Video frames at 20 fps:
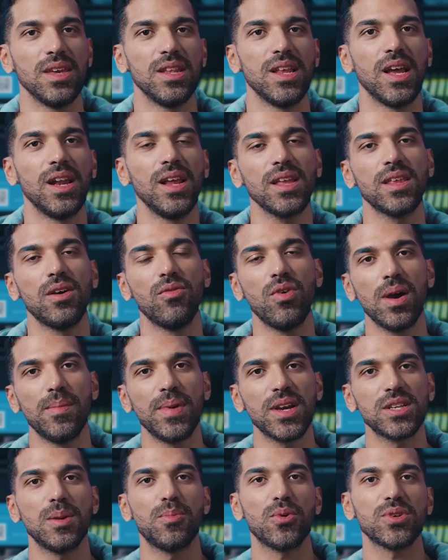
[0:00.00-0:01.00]
il y a l'air d'avoir un
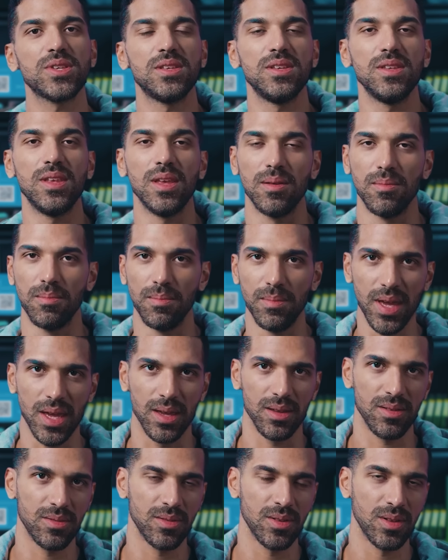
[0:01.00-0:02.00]
marché pour cette idée.
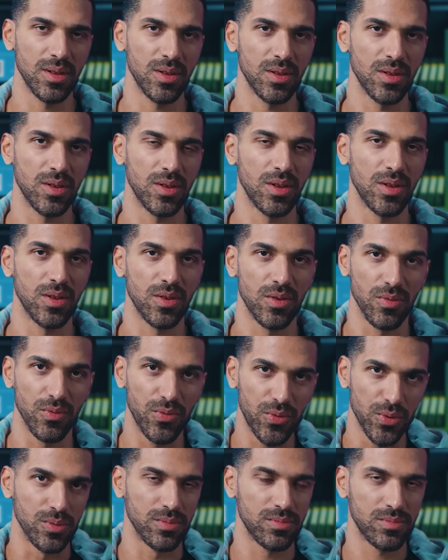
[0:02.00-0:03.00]
Mais,
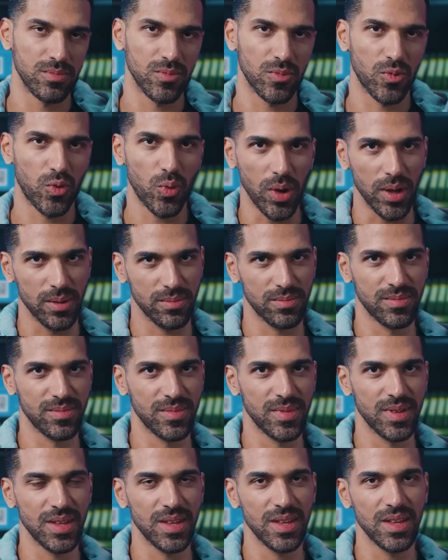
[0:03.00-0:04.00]
vous, toi,
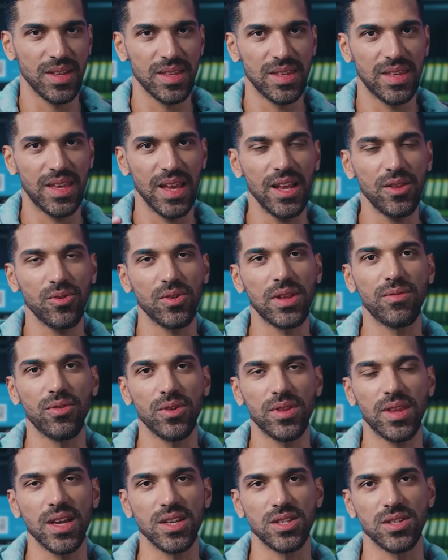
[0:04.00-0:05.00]
quel est ton
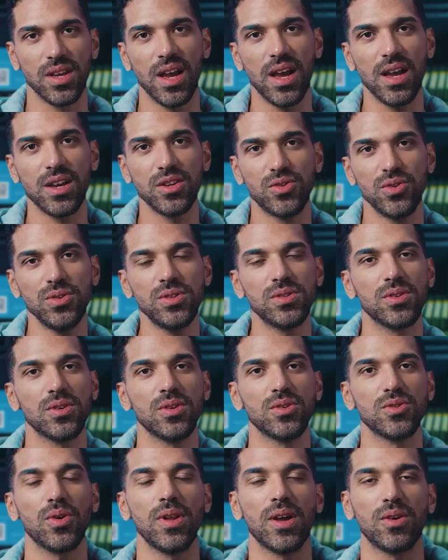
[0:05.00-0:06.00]
avantage injuste
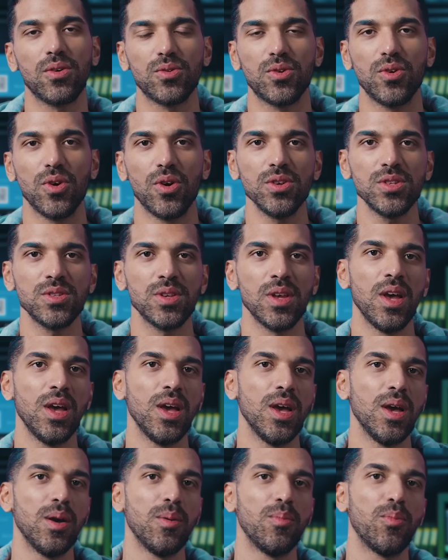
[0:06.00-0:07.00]
sur la concurrence
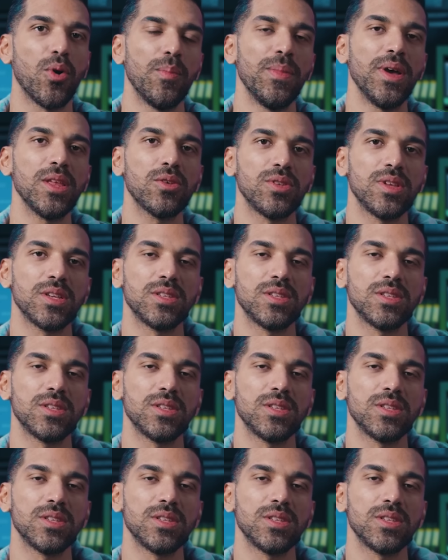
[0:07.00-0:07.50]
pour mettre en